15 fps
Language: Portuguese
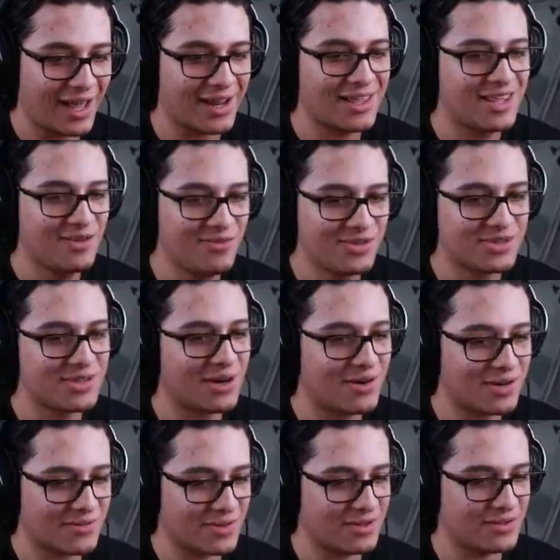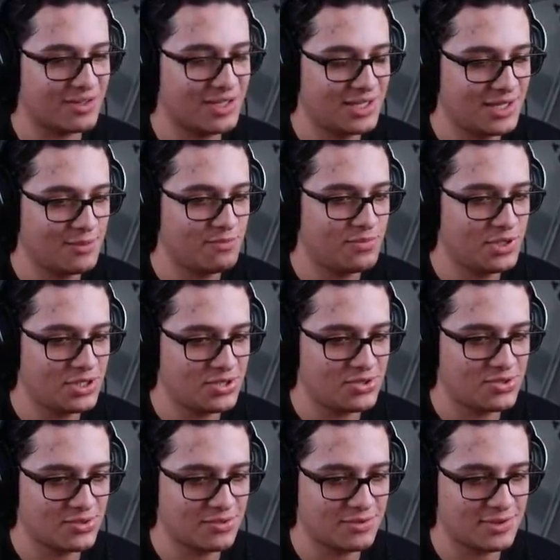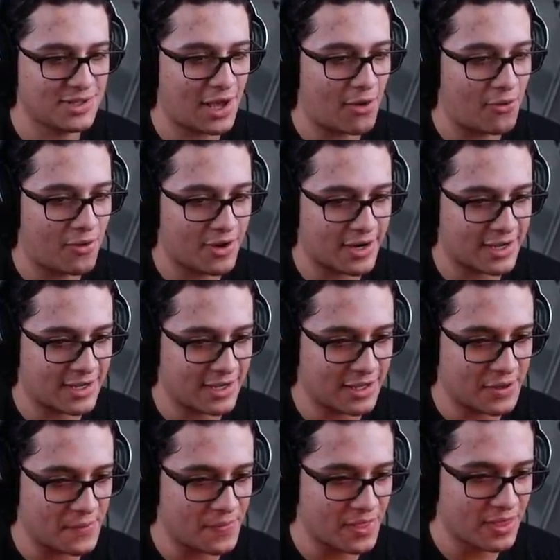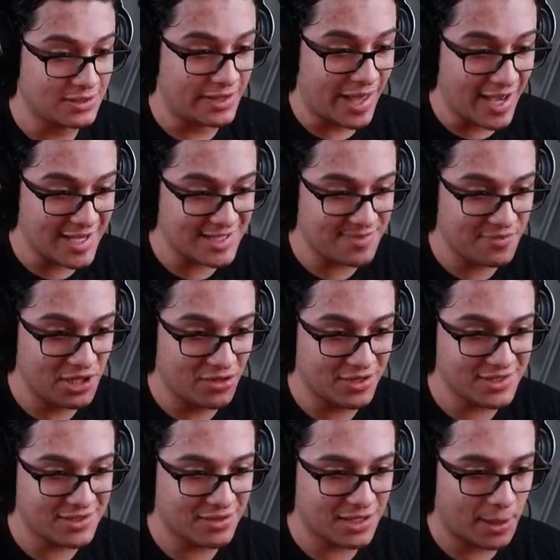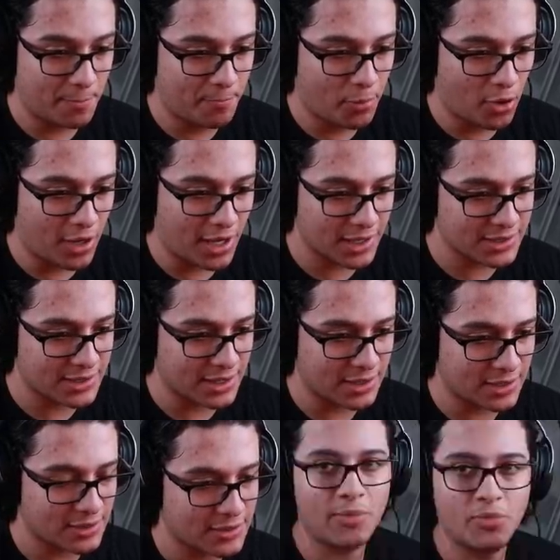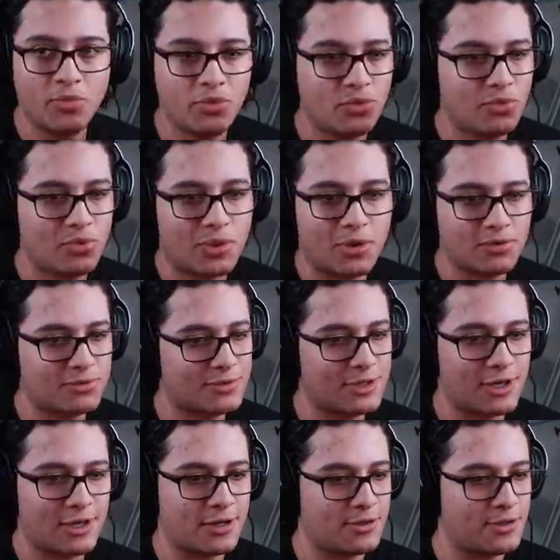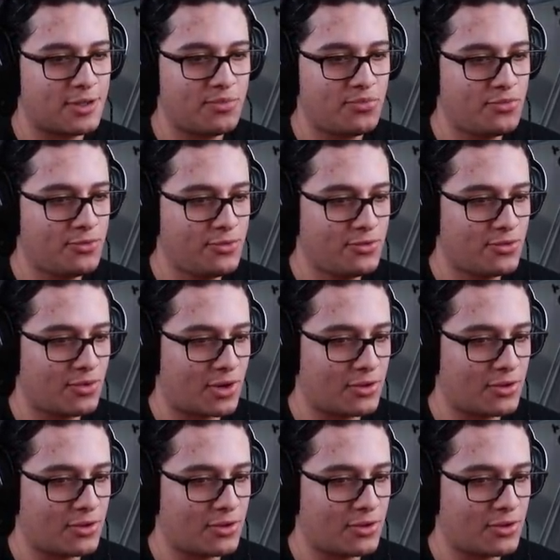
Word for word: cara, que bicho da hora, velho. Que bicho da hora, cara. 10 milhões dando a porrada. É muito alto, cara. É muito